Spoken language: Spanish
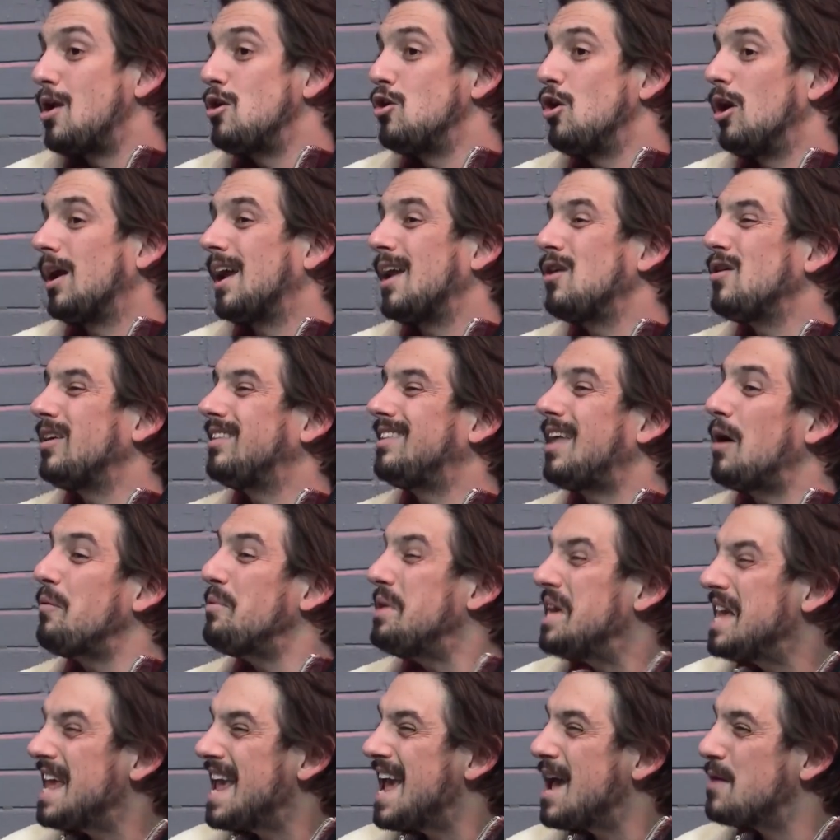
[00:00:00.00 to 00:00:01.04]
Pero no es que no está
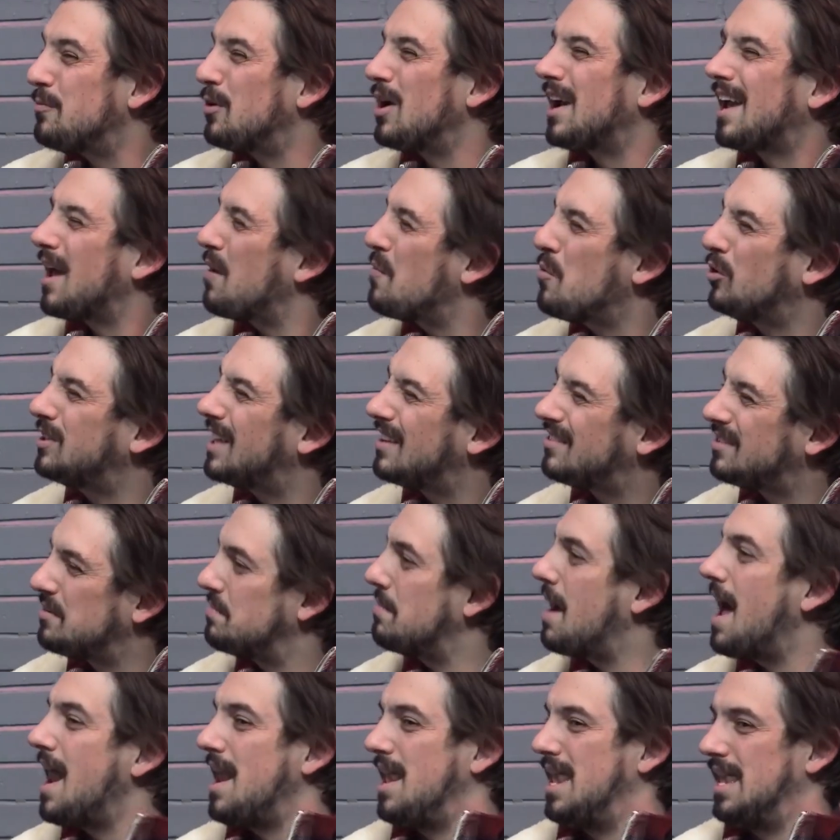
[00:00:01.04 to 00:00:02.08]
bien, porque te hace
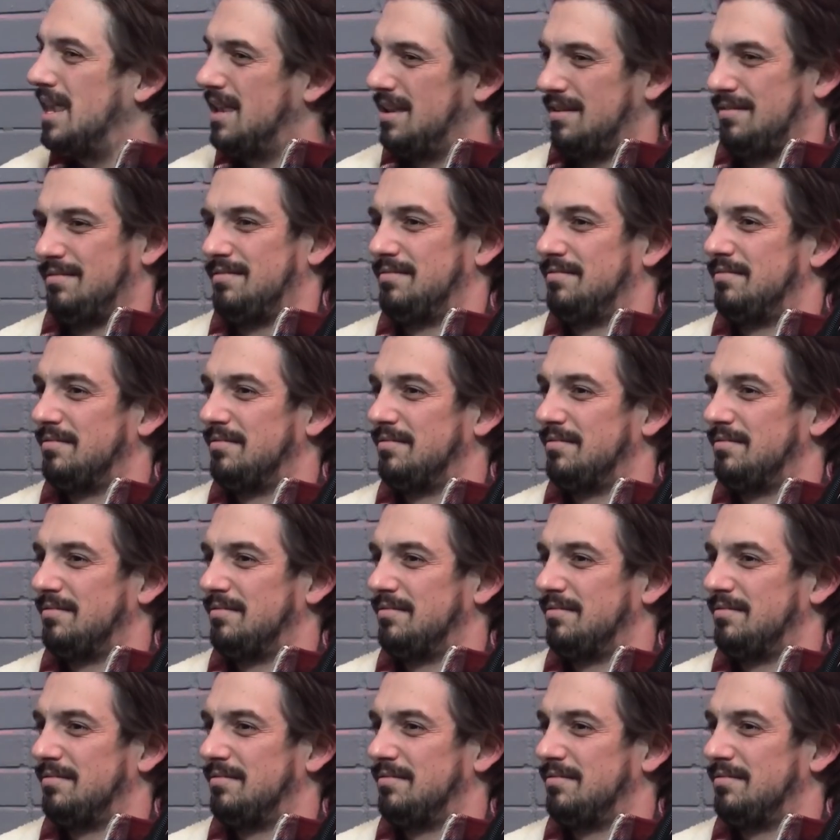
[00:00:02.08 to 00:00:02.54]
mal.